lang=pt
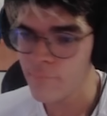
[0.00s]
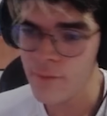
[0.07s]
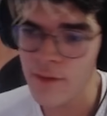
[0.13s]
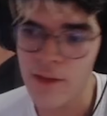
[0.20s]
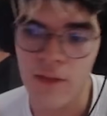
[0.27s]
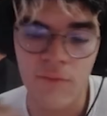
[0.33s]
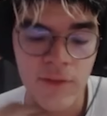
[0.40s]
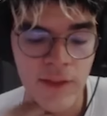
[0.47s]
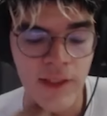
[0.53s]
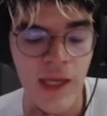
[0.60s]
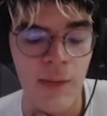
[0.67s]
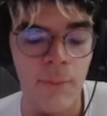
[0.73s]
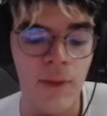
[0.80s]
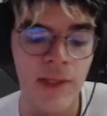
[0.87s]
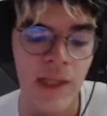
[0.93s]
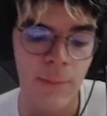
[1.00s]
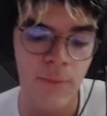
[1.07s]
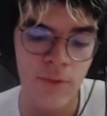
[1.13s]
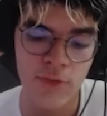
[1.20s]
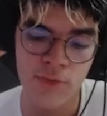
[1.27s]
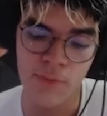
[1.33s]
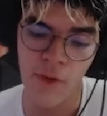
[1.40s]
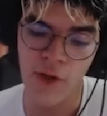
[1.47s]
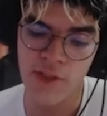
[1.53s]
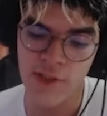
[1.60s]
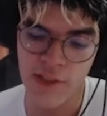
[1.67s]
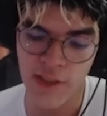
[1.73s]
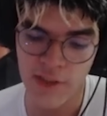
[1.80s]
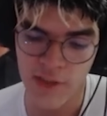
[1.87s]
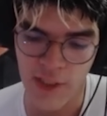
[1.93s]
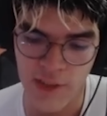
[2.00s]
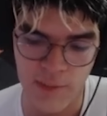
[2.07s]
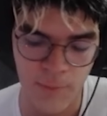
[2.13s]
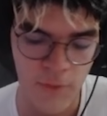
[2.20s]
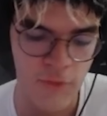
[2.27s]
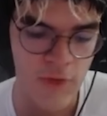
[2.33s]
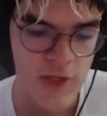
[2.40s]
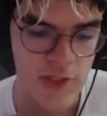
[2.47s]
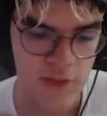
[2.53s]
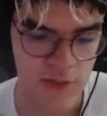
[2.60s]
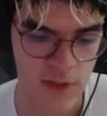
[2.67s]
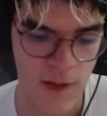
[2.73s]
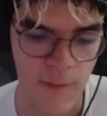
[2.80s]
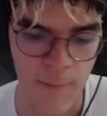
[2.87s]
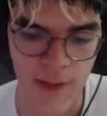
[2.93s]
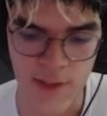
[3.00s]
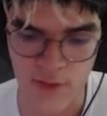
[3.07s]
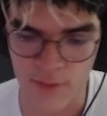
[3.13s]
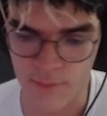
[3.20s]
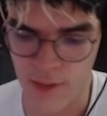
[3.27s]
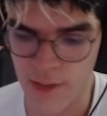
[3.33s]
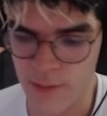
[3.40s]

Mano, vou ter que reportar meu suporte aqui, né, chat? Tipo, feed adicional, mas tudo bem, né,